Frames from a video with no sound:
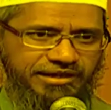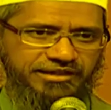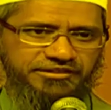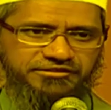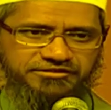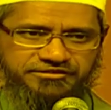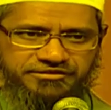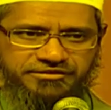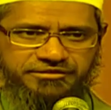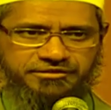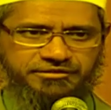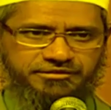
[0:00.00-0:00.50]

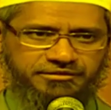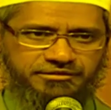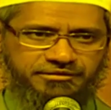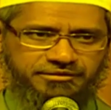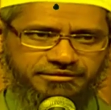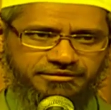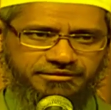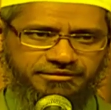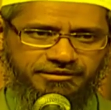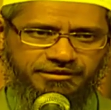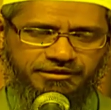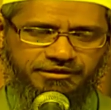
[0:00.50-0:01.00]
তিনি
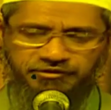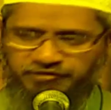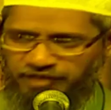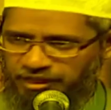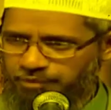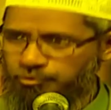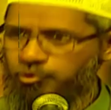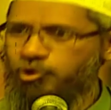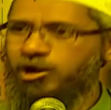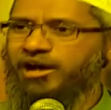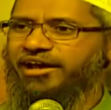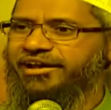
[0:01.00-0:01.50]

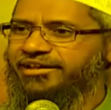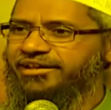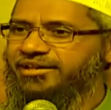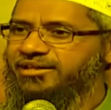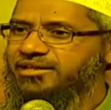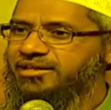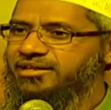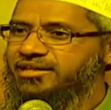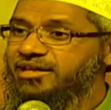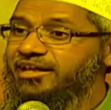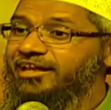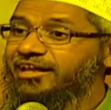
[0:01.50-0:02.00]
সহি
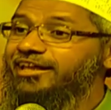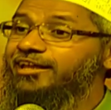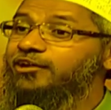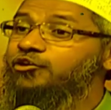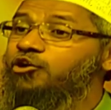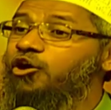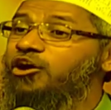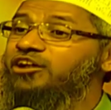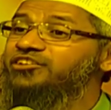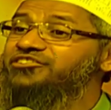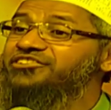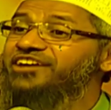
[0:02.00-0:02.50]
বুখারিতে উম্মে
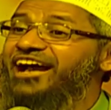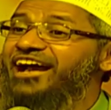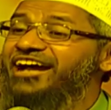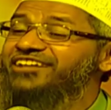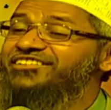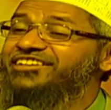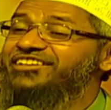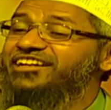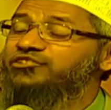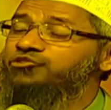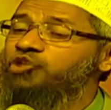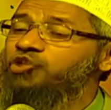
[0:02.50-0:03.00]
তারদাকে
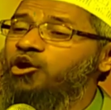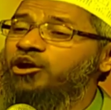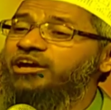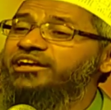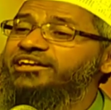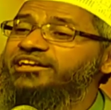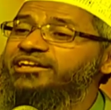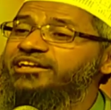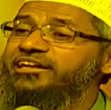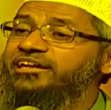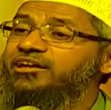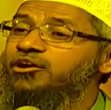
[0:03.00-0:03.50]
বলেছেন
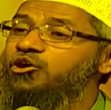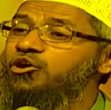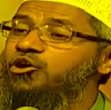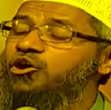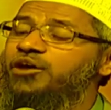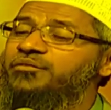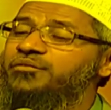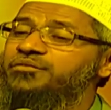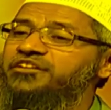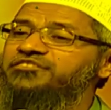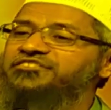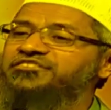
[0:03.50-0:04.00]

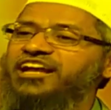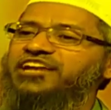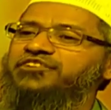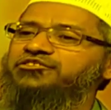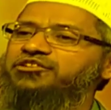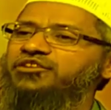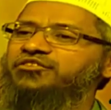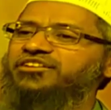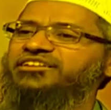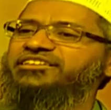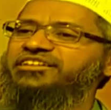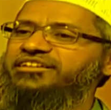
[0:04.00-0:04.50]
হাদিসের উপর
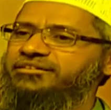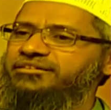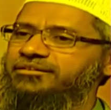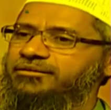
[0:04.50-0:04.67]
একজন